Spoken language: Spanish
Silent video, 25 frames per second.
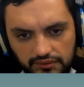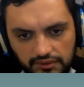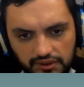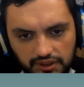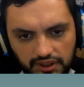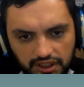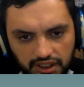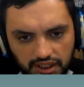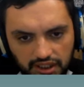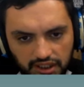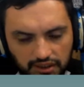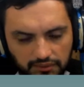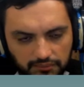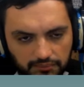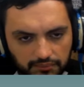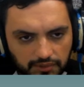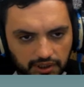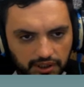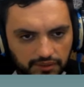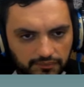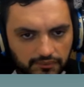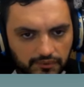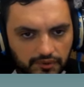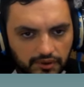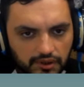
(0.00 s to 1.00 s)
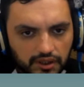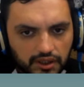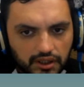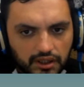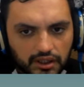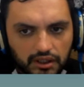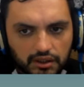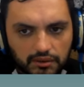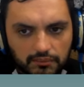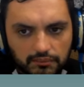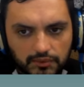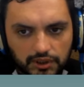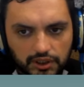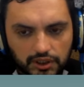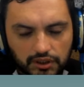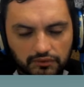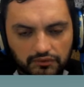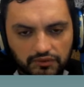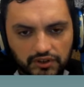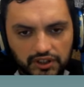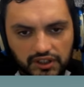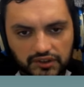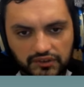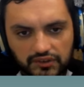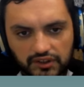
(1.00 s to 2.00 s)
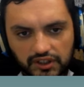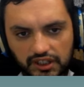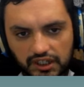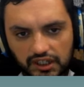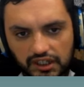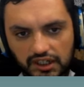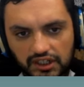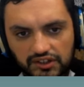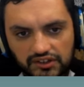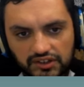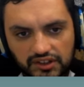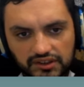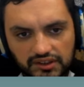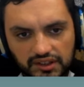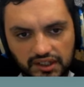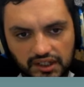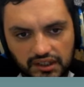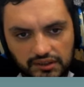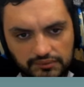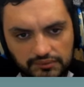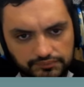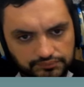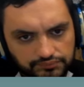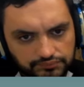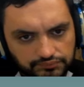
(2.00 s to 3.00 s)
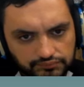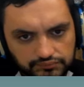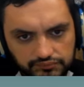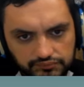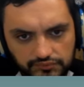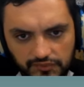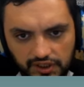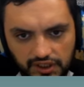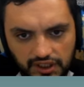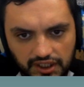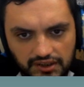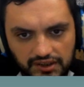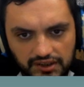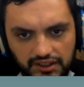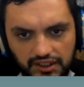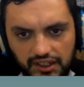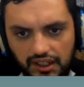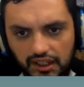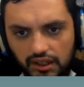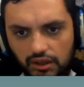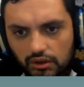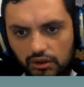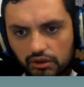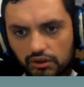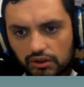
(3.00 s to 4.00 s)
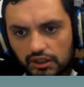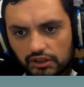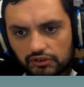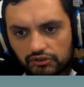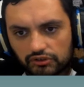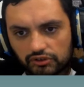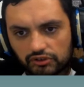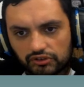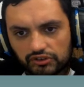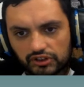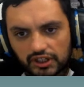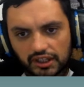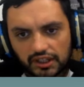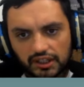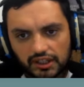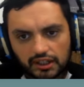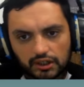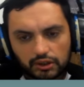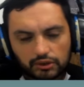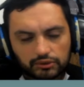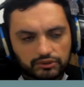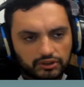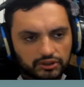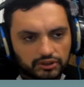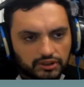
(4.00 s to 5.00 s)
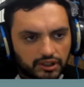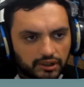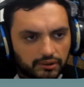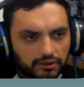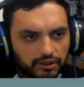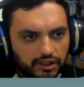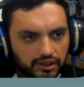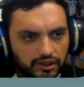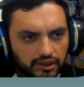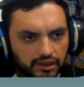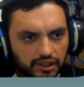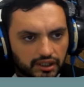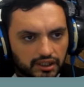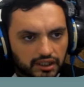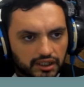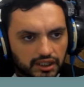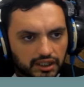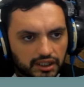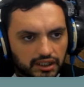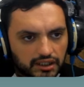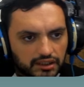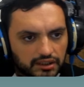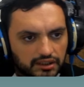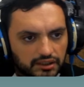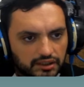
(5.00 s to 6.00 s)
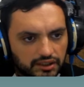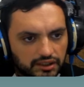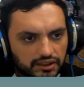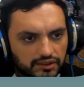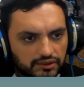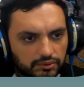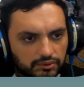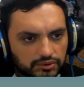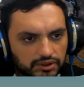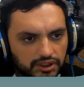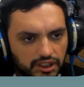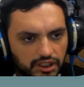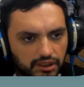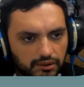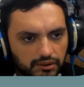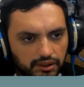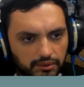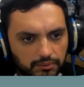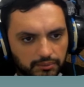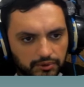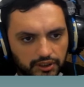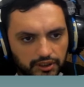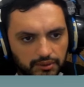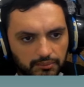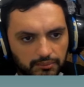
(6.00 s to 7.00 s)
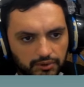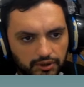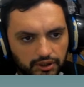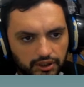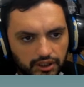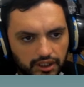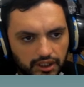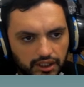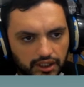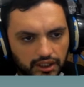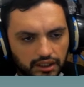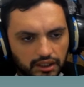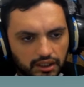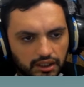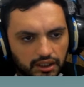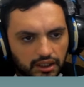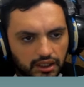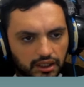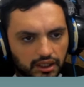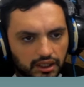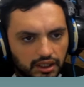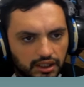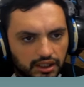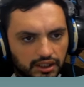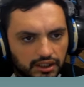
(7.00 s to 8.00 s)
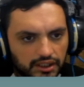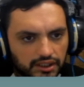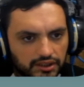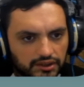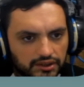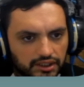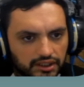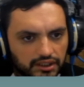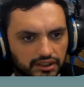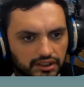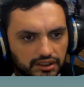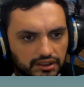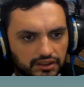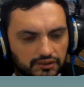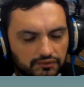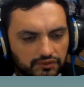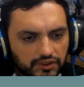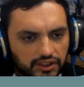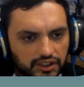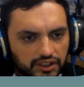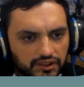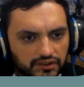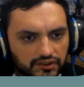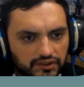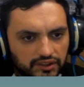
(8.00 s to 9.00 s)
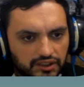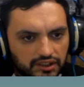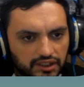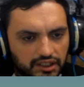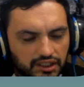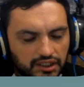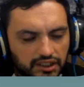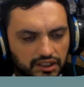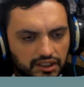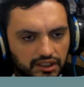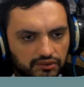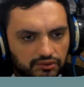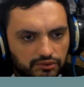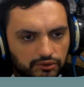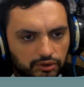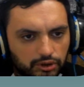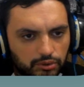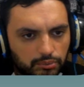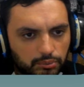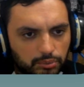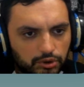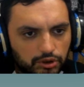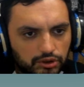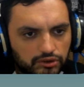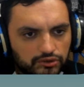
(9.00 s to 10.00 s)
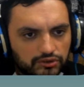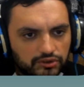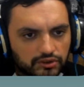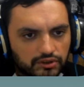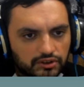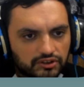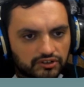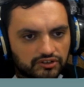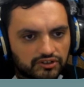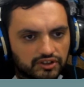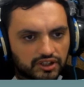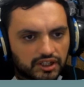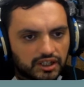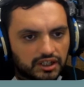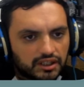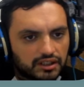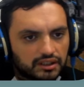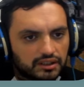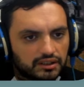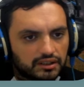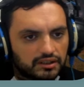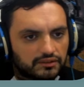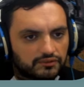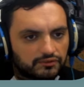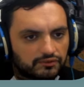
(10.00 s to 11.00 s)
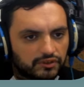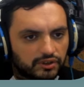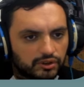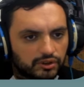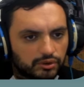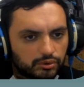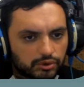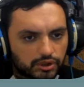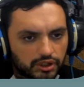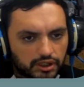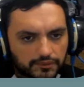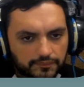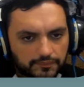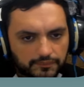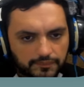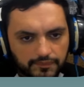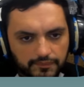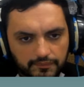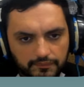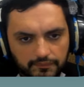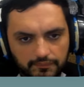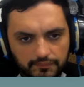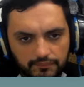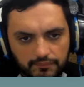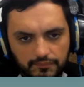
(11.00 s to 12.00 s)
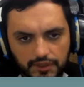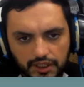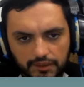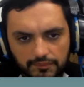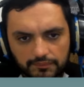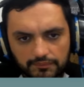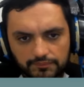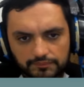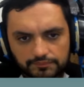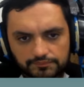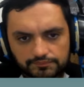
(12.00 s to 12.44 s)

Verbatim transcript: quieran. Bien. Bueno, fíjense que acá ya está instalado, de hecho ya les da la opción de abrir desde acá y si ustedes van por ejemplo a internet, fíjense que acá Dropbox ya figura. Bien,